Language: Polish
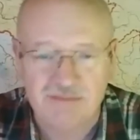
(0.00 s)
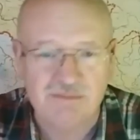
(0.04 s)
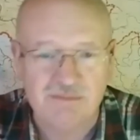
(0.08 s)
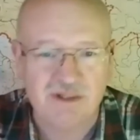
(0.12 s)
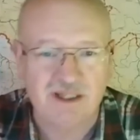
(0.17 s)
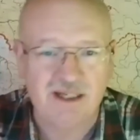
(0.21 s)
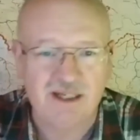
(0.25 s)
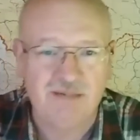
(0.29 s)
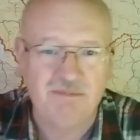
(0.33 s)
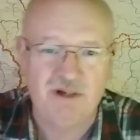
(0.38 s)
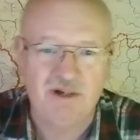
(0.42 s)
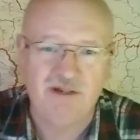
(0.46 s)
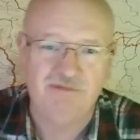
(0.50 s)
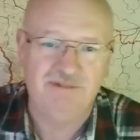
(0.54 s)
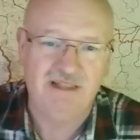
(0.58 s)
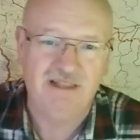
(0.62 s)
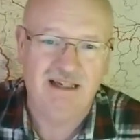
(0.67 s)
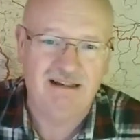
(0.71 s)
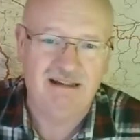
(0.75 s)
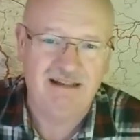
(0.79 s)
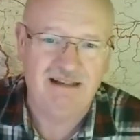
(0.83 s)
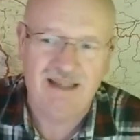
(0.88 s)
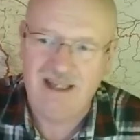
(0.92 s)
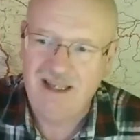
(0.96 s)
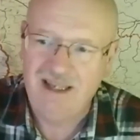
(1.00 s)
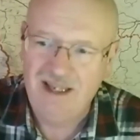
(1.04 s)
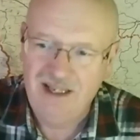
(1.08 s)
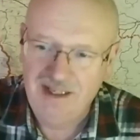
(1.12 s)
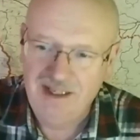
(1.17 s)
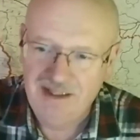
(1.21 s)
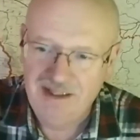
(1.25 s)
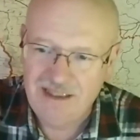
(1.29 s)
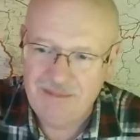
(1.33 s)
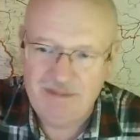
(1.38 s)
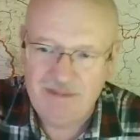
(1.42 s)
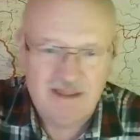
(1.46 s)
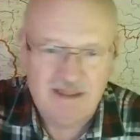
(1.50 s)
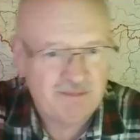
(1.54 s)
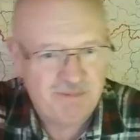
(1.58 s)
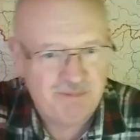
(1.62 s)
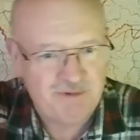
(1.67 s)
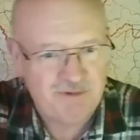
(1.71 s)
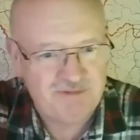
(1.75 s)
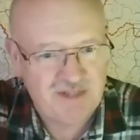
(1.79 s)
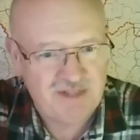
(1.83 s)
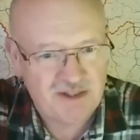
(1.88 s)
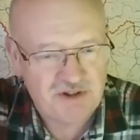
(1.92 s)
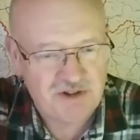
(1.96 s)
Kremlowi, ale nie będę
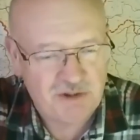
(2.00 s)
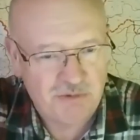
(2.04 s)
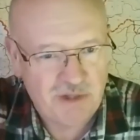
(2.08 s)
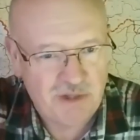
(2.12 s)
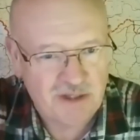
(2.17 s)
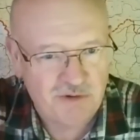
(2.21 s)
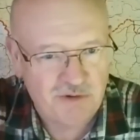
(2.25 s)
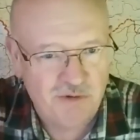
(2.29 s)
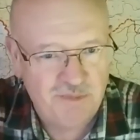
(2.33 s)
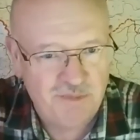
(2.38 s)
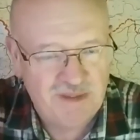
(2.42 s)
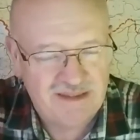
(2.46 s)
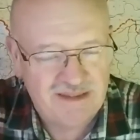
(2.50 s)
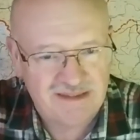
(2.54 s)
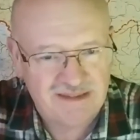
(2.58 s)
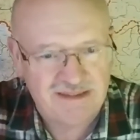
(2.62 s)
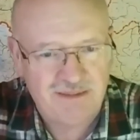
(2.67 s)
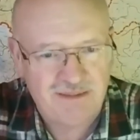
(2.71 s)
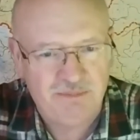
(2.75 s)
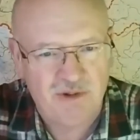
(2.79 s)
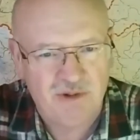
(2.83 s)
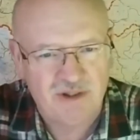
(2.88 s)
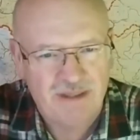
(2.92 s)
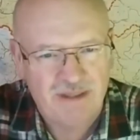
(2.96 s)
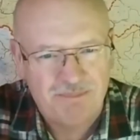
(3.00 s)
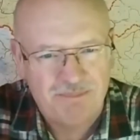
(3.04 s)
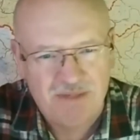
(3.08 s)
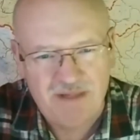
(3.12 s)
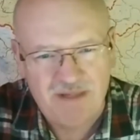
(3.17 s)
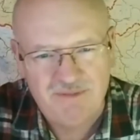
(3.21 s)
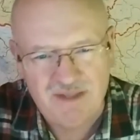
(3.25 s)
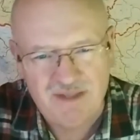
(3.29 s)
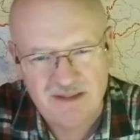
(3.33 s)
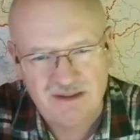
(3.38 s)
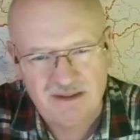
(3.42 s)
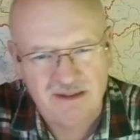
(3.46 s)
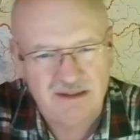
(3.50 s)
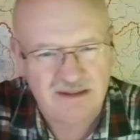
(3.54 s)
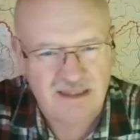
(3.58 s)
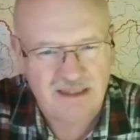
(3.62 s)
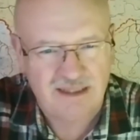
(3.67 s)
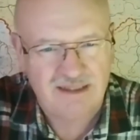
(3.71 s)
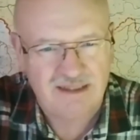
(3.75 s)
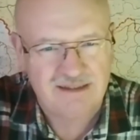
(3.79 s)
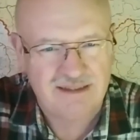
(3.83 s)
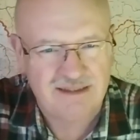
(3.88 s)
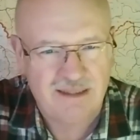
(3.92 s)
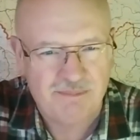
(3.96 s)
powtarzał argumentacji, bo ona mniej więcej jest
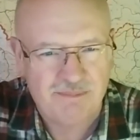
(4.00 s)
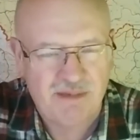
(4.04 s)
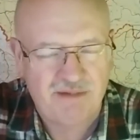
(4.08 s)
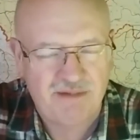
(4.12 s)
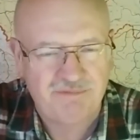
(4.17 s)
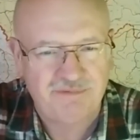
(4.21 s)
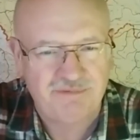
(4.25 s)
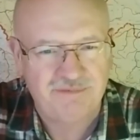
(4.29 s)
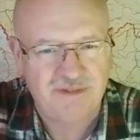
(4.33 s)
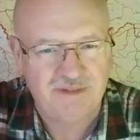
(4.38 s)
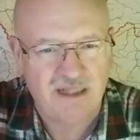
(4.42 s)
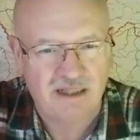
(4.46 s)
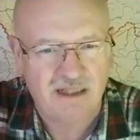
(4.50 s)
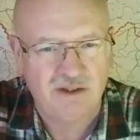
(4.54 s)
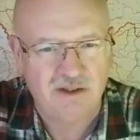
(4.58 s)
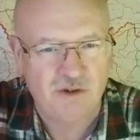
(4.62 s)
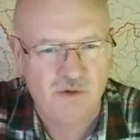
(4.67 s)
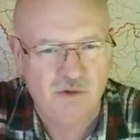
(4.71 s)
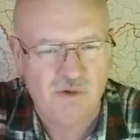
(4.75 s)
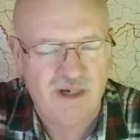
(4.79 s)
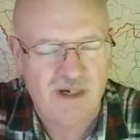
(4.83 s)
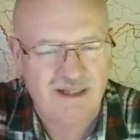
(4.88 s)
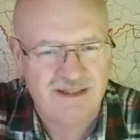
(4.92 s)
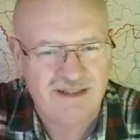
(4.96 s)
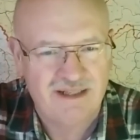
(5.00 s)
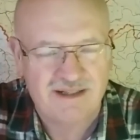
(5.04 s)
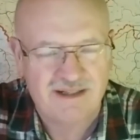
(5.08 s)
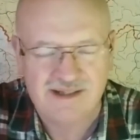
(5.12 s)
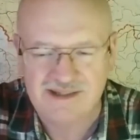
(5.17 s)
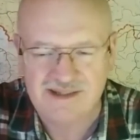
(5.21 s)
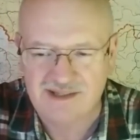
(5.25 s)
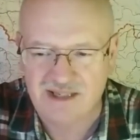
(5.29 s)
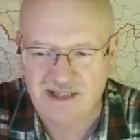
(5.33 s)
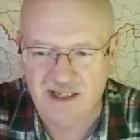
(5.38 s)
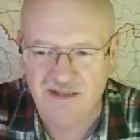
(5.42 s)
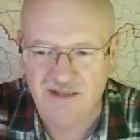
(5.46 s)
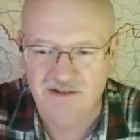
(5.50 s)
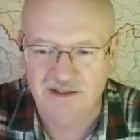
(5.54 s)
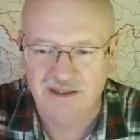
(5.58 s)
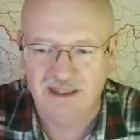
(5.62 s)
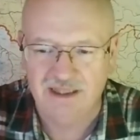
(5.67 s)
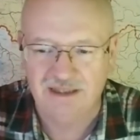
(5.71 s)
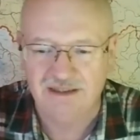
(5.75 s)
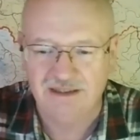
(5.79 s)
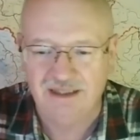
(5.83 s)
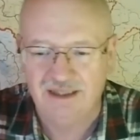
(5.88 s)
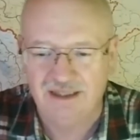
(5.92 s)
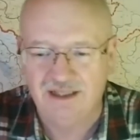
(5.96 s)
taka sama w artykułach Janeckiego i
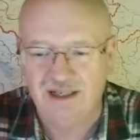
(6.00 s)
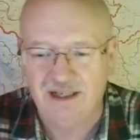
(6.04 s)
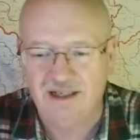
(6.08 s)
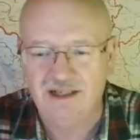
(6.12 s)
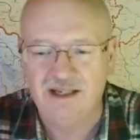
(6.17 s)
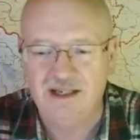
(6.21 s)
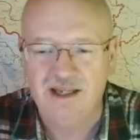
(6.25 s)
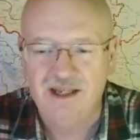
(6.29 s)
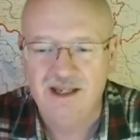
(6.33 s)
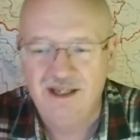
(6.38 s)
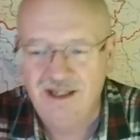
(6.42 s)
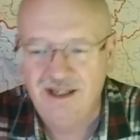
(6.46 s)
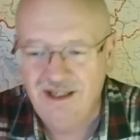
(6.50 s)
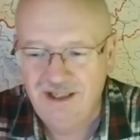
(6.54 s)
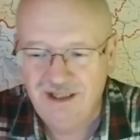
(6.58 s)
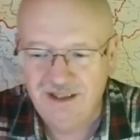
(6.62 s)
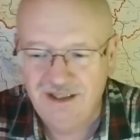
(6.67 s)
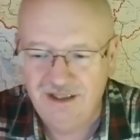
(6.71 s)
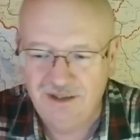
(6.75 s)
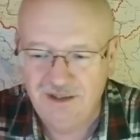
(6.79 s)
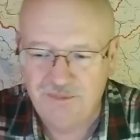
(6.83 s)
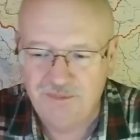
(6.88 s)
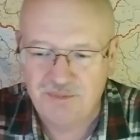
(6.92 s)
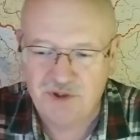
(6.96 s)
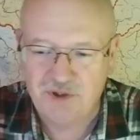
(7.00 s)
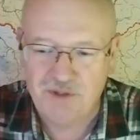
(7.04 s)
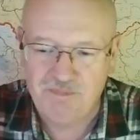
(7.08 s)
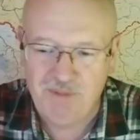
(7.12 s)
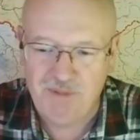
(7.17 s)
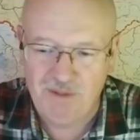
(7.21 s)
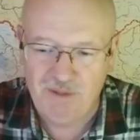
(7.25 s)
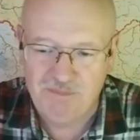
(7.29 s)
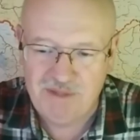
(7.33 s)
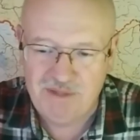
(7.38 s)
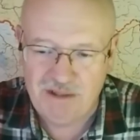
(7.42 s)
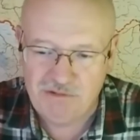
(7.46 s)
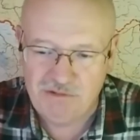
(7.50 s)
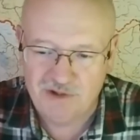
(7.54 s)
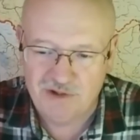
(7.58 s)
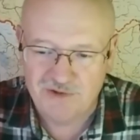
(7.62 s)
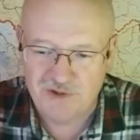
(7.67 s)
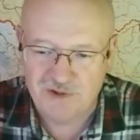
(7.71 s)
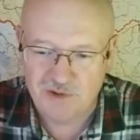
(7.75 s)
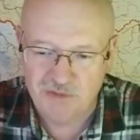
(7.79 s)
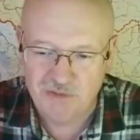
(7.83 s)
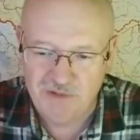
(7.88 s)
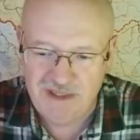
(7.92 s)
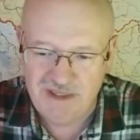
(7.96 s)
tak dalej, ale y, przypomniał on
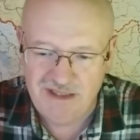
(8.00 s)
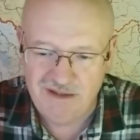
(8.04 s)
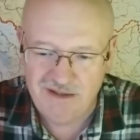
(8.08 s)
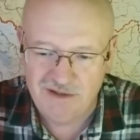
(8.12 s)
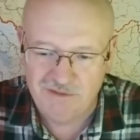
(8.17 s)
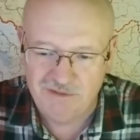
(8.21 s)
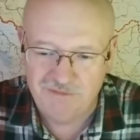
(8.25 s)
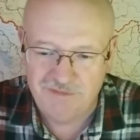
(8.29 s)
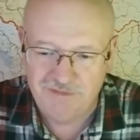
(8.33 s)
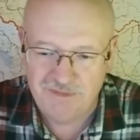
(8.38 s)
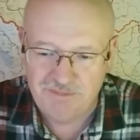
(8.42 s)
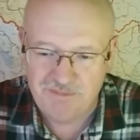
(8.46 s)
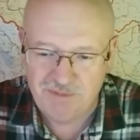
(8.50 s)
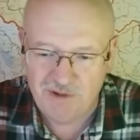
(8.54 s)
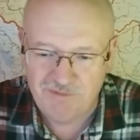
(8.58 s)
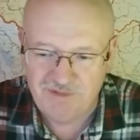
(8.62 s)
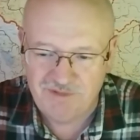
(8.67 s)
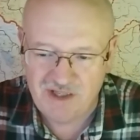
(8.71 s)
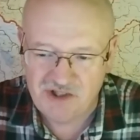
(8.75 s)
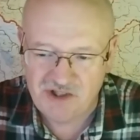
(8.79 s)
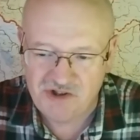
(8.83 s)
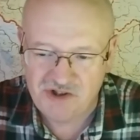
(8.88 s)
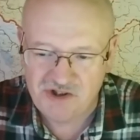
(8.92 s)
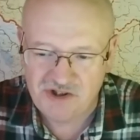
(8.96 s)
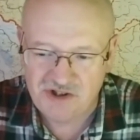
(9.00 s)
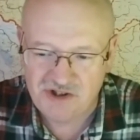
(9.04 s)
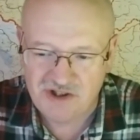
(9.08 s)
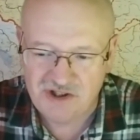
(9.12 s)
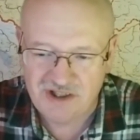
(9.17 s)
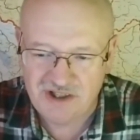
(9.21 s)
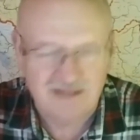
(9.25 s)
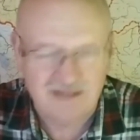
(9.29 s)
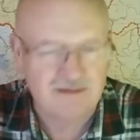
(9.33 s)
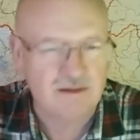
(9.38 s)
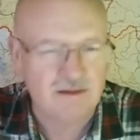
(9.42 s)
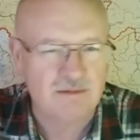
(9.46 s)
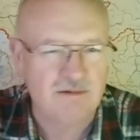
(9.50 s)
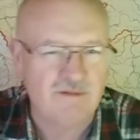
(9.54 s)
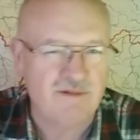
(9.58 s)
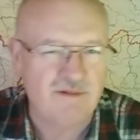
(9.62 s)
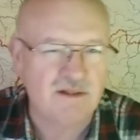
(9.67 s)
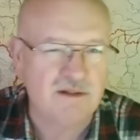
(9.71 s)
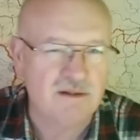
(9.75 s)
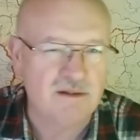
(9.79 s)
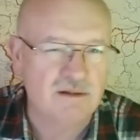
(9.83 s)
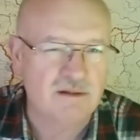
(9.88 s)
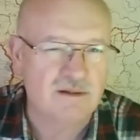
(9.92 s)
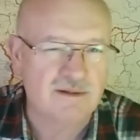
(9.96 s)
słynną wypowiedź Radosława
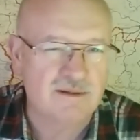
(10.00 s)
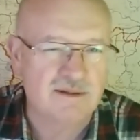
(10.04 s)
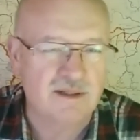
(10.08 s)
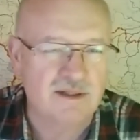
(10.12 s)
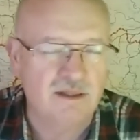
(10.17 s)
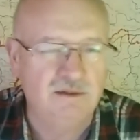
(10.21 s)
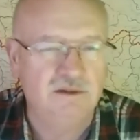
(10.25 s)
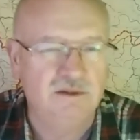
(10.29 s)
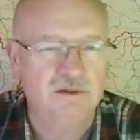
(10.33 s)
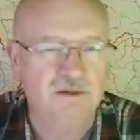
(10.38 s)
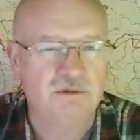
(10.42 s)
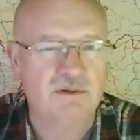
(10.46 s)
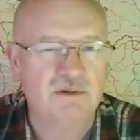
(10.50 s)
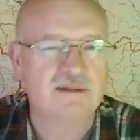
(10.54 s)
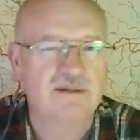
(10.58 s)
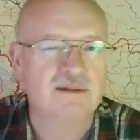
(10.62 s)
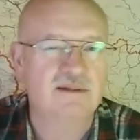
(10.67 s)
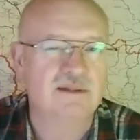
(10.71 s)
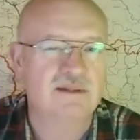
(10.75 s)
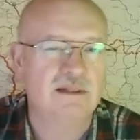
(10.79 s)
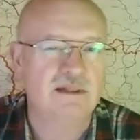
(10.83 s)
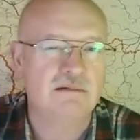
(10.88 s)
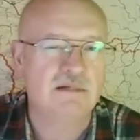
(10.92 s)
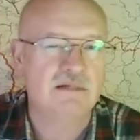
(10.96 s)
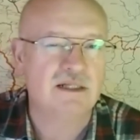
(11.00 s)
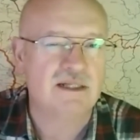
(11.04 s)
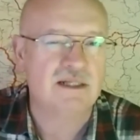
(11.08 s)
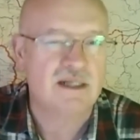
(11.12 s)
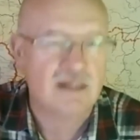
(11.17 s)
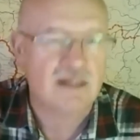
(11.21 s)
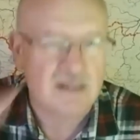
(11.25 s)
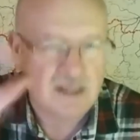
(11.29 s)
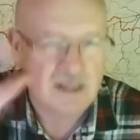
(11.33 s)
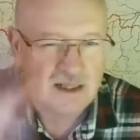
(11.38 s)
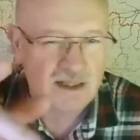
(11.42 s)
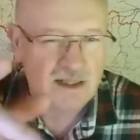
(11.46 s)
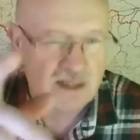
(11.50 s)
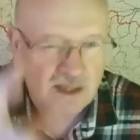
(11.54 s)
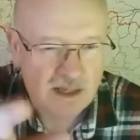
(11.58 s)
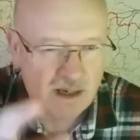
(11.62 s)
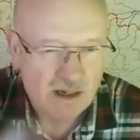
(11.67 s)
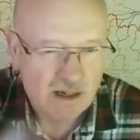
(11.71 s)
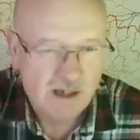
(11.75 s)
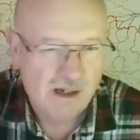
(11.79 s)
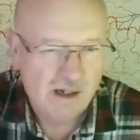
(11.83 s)
Sikorskiego, która została nagrana